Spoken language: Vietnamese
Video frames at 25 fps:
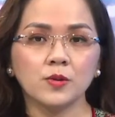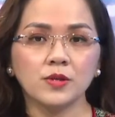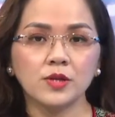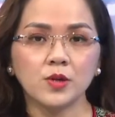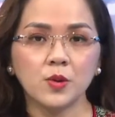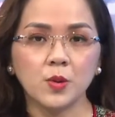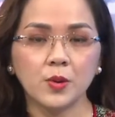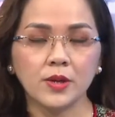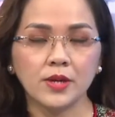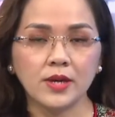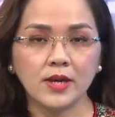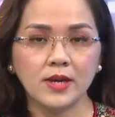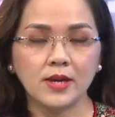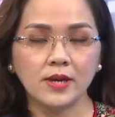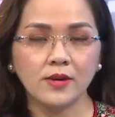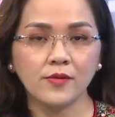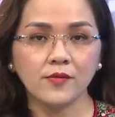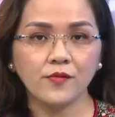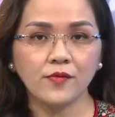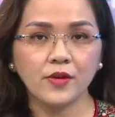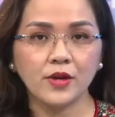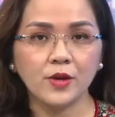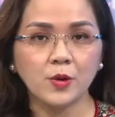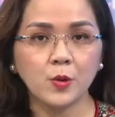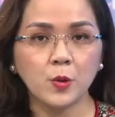tổ chức hội
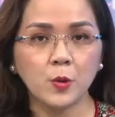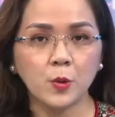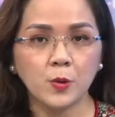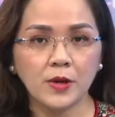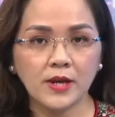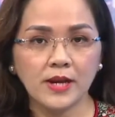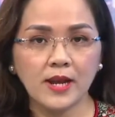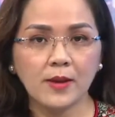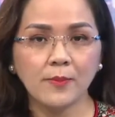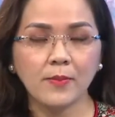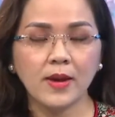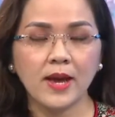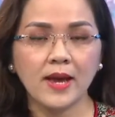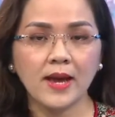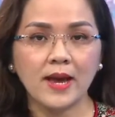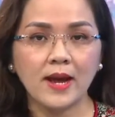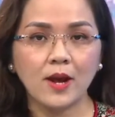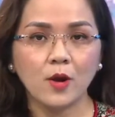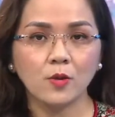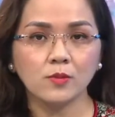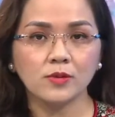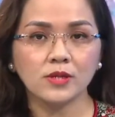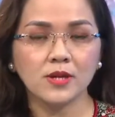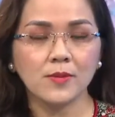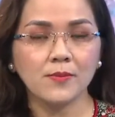nghị phiên cuối năm hai
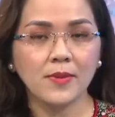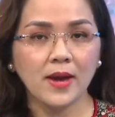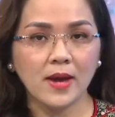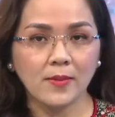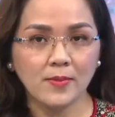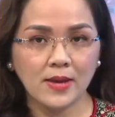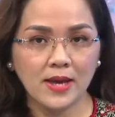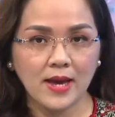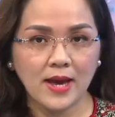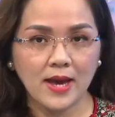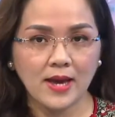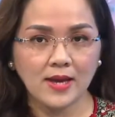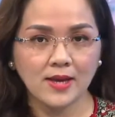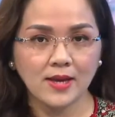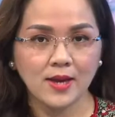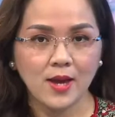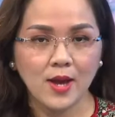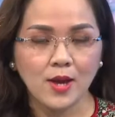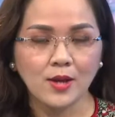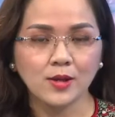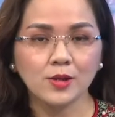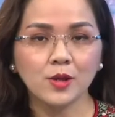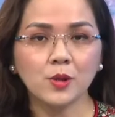nghìn không trăm hai mươi hai.